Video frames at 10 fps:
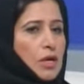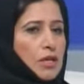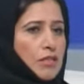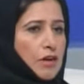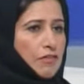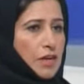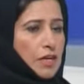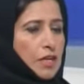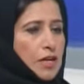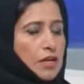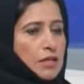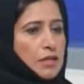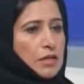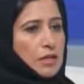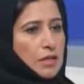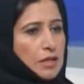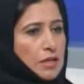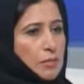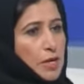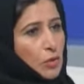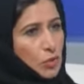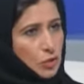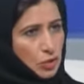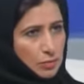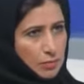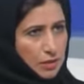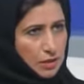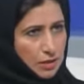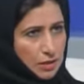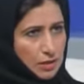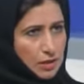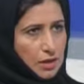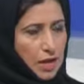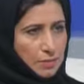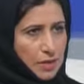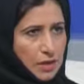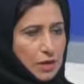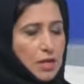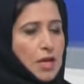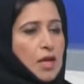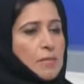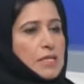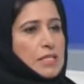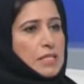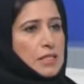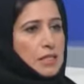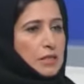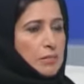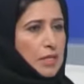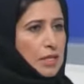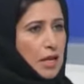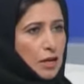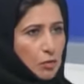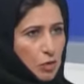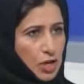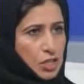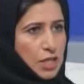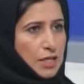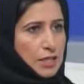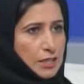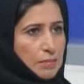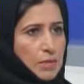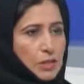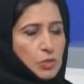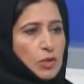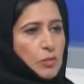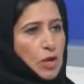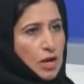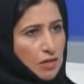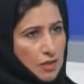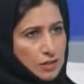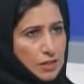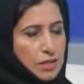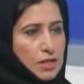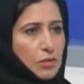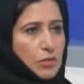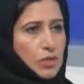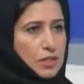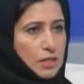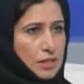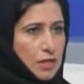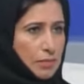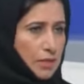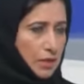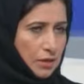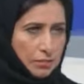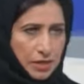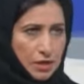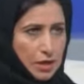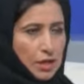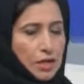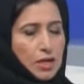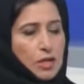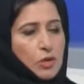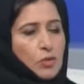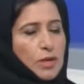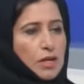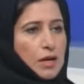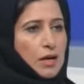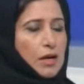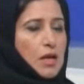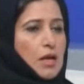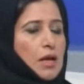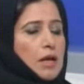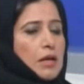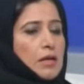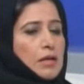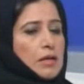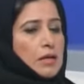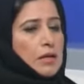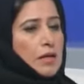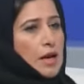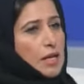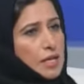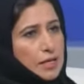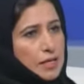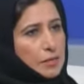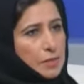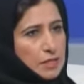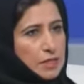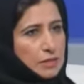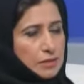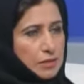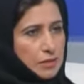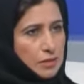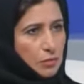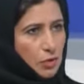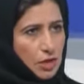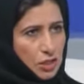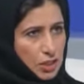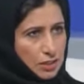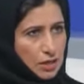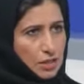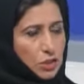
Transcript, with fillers: اضافه الى انه آه، ما يكون عندهم آه، ابناء بس من خلال المراجعة اللي تمت والملاحظات اللي وردتنا من من العملاء حاليا احنا بصدد مراجعة هاي